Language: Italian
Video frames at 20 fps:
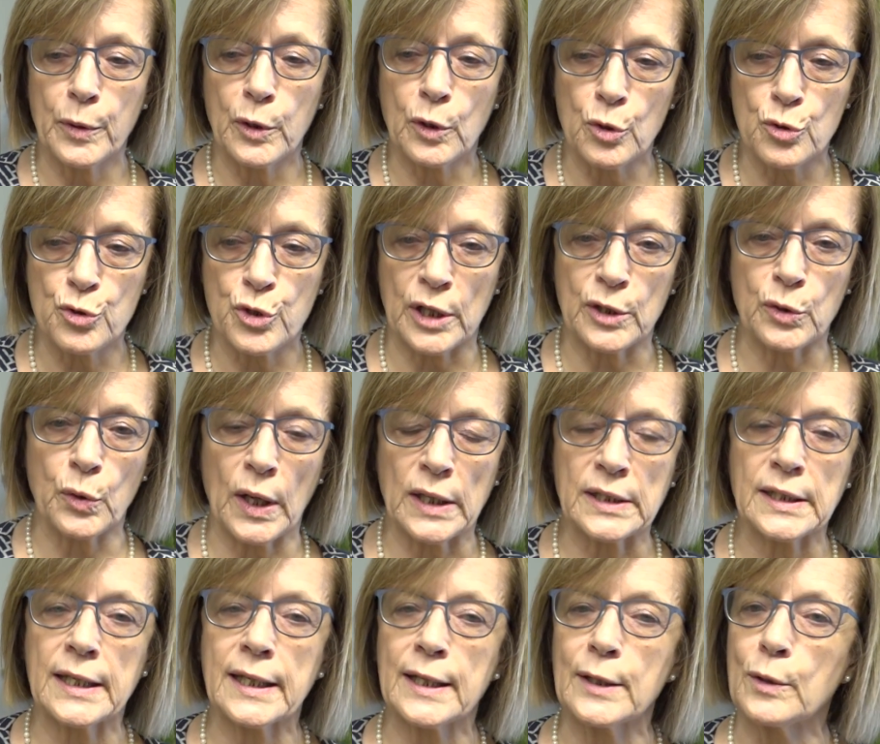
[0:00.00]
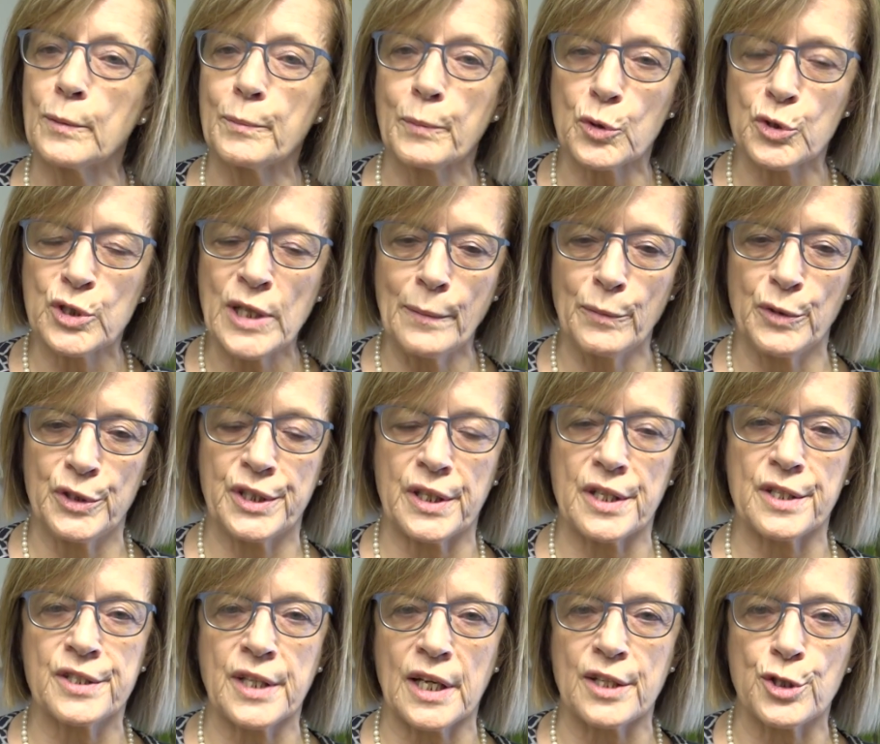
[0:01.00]
il concetto anche che non possiamo
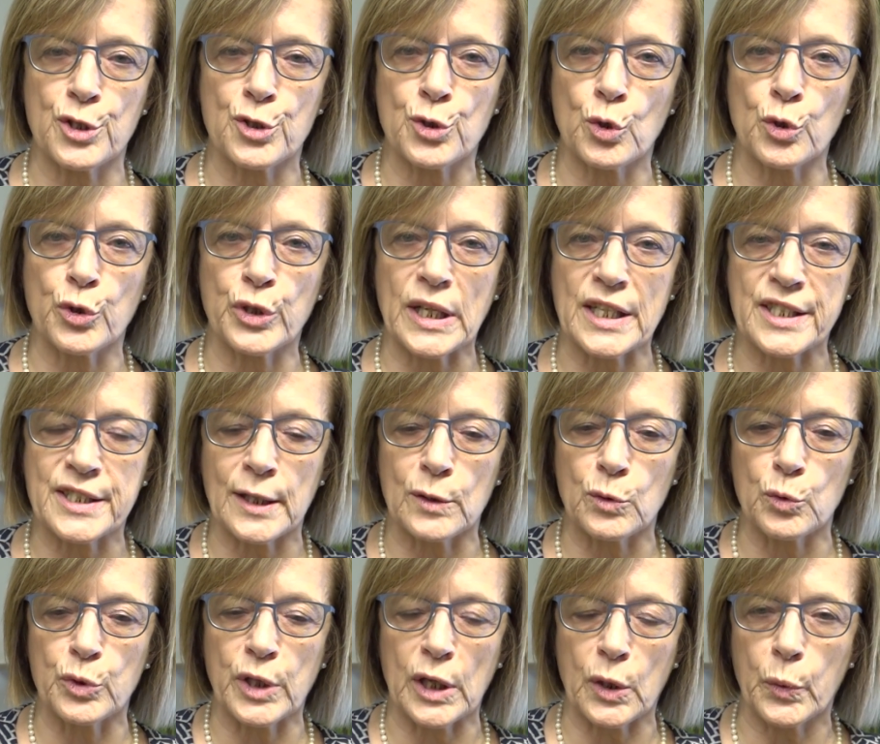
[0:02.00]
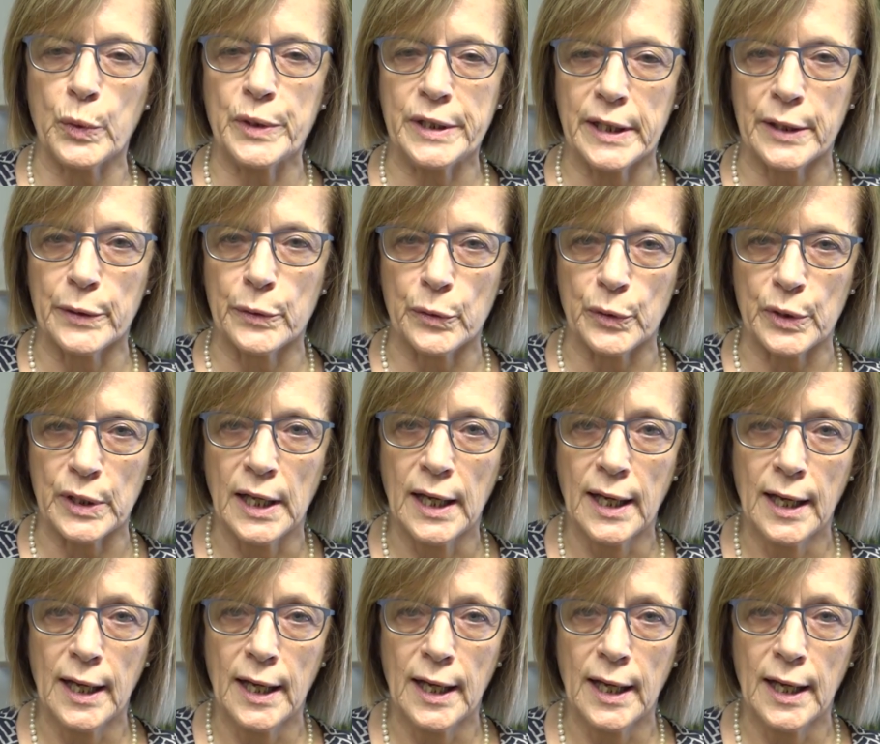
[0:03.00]
interessarci solo della salute qui da noi,